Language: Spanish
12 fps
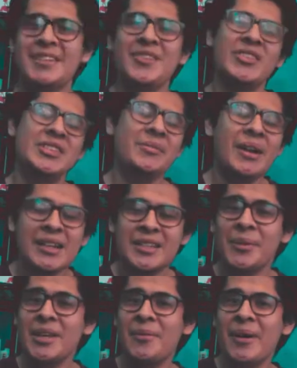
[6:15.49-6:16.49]
este festival
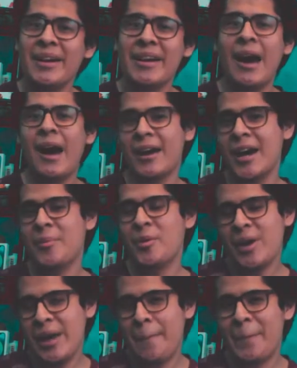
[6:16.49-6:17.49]
se va a llevar a
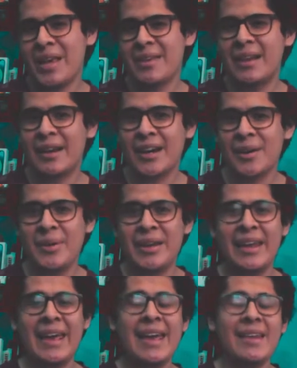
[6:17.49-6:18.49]
cabo en Playa del
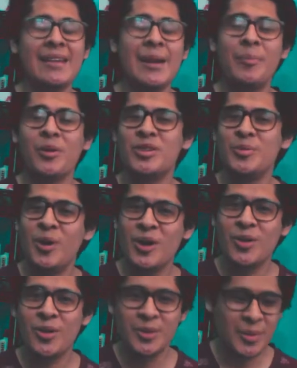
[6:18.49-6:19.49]
Carmen en el próximo
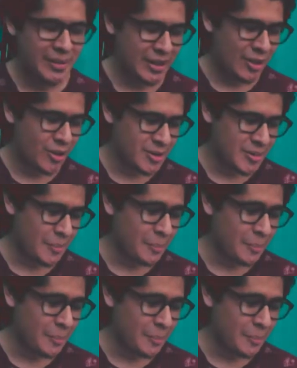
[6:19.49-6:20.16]
año 2022,